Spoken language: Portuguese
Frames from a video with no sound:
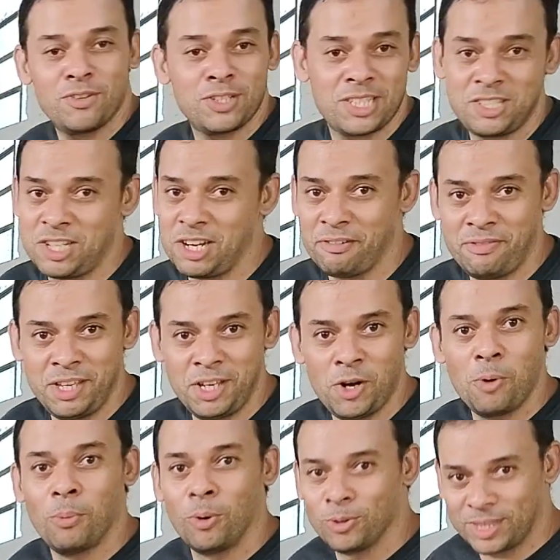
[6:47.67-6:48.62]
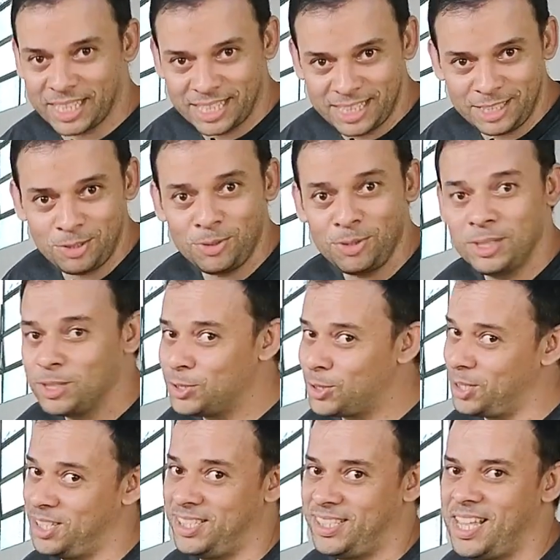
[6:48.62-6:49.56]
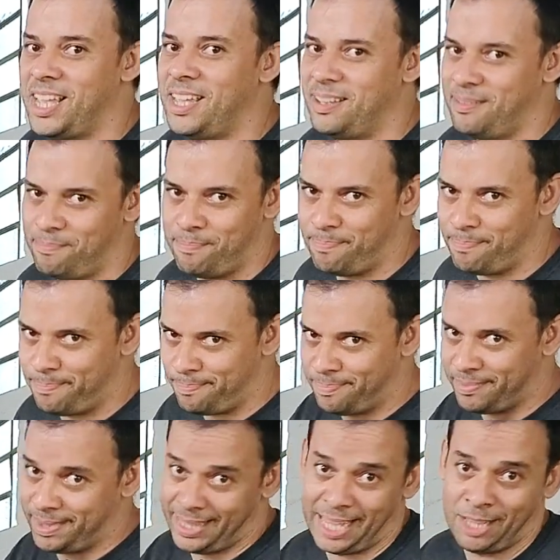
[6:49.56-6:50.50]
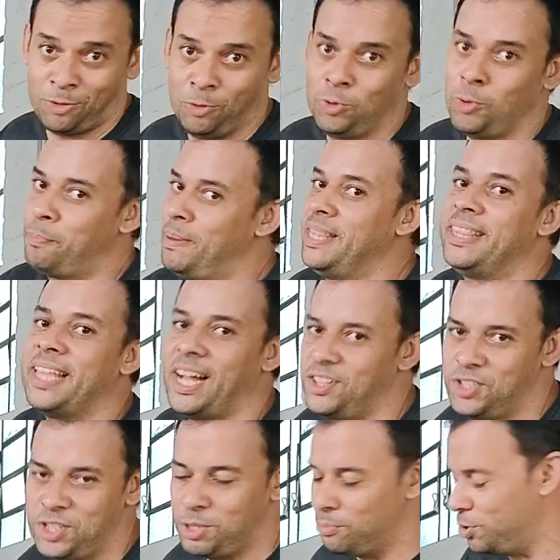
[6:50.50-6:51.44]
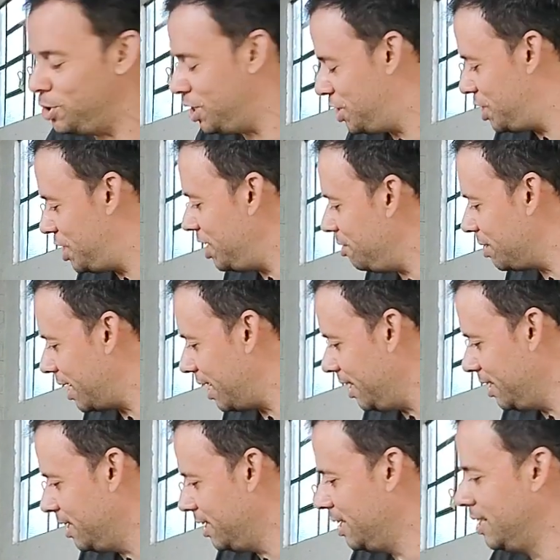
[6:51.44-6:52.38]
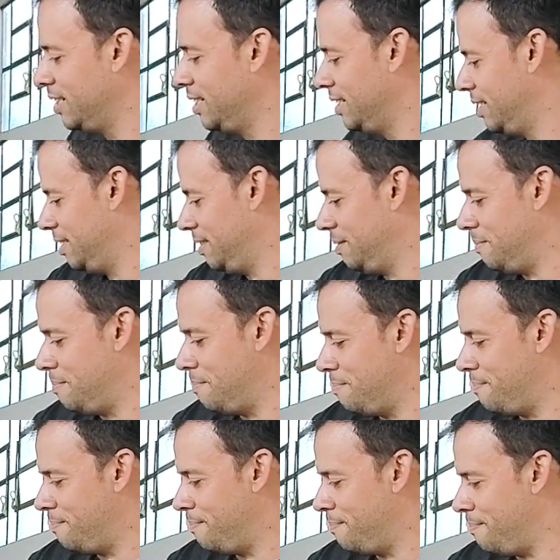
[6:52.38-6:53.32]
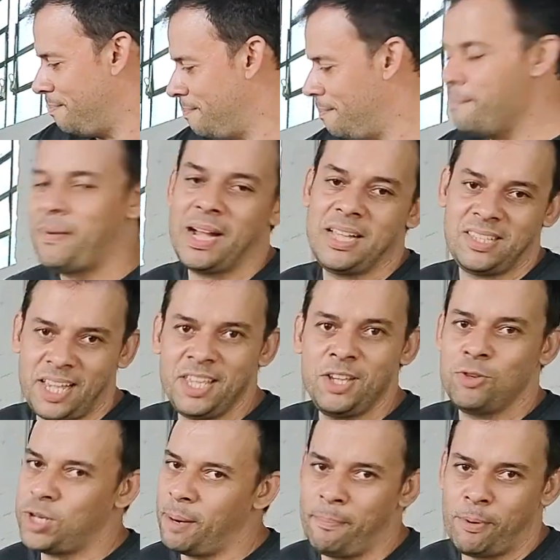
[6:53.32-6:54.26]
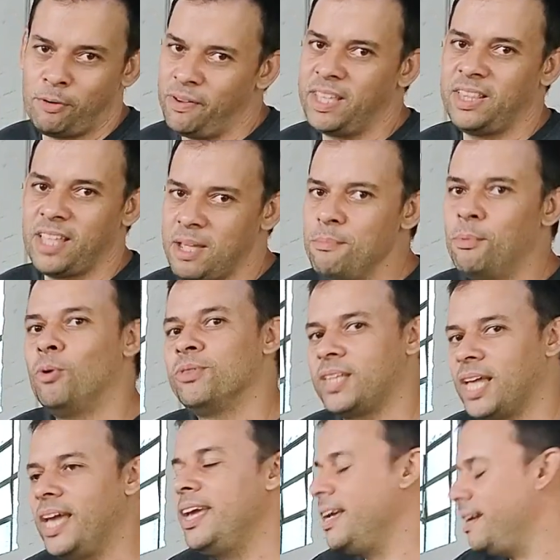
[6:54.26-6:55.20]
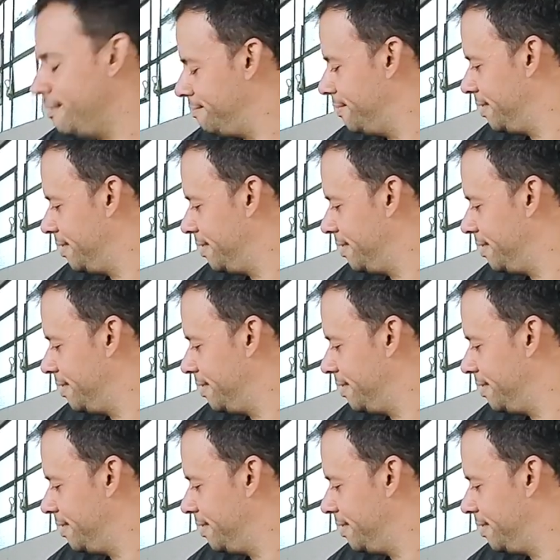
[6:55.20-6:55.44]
vocês já viram eu montando, só que sem tá tudo pintadinho, bonitinho, né? Mas aí eu já aproveitei e montei,